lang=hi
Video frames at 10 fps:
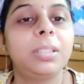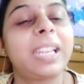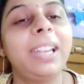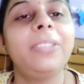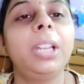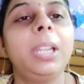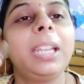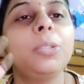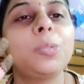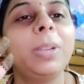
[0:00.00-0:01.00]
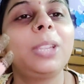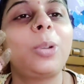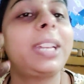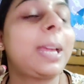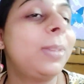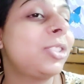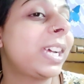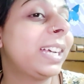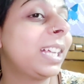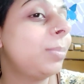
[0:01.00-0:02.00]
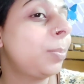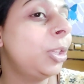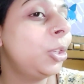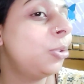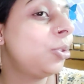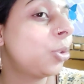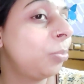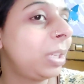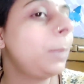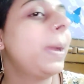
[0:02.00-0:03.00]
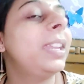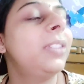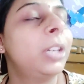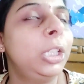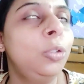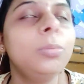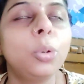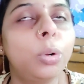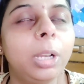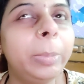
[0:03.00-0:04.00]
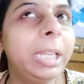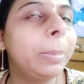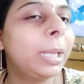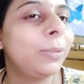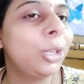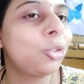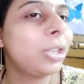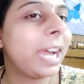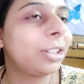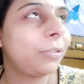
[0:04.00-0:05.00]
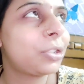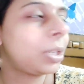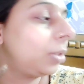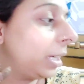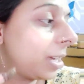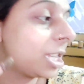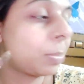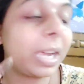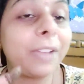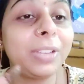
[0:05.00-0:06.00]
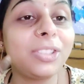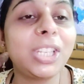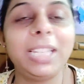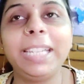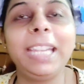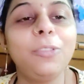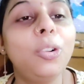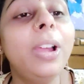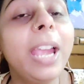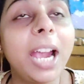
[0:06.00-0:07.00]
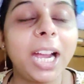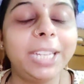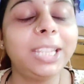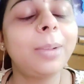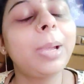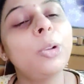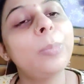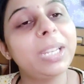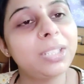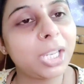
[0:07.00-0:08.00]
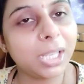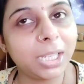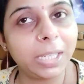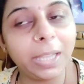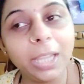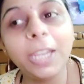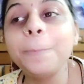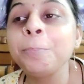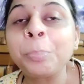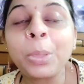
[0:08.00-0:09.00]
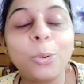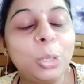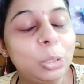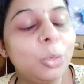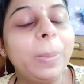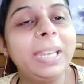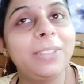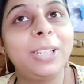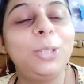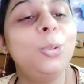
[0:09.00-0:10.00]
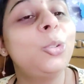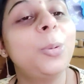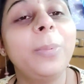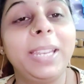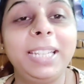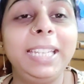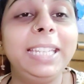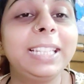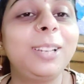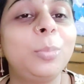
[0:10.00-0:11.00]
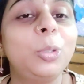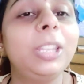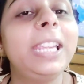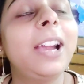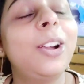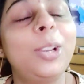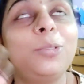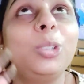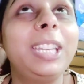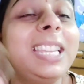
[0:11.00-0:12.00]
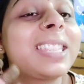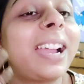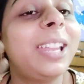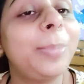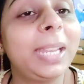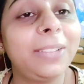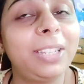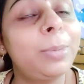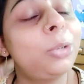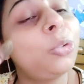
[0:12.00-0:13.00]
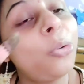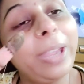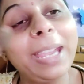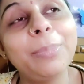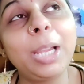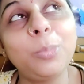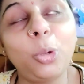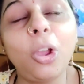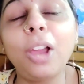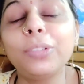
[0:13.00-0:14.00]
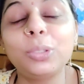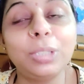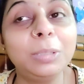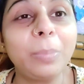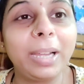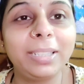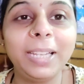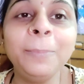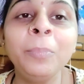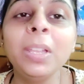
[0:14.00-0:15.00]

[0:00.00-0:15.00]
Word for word: साड़ी वाड़ी के उसमें थोड़ा टाइम लग जाएगा कल मैं अपनी न्यू झुमकी पहनने वाली हूँ गोल्ड में नहीं पहनने वाली एक्चुअली आर्टिफिशियल इस पर काफ़ी अच्छी लगेंगी वो अनिता मैम और मैंने जाके खरीदी थी उनको पहनने वाली हूँ उनको भी मैंने ग्रीन कलर बोल दिया और वो ग्रीन साड़ी पहनने वाली मैंने उनको एक बार बोला और वो तुरंत मान गई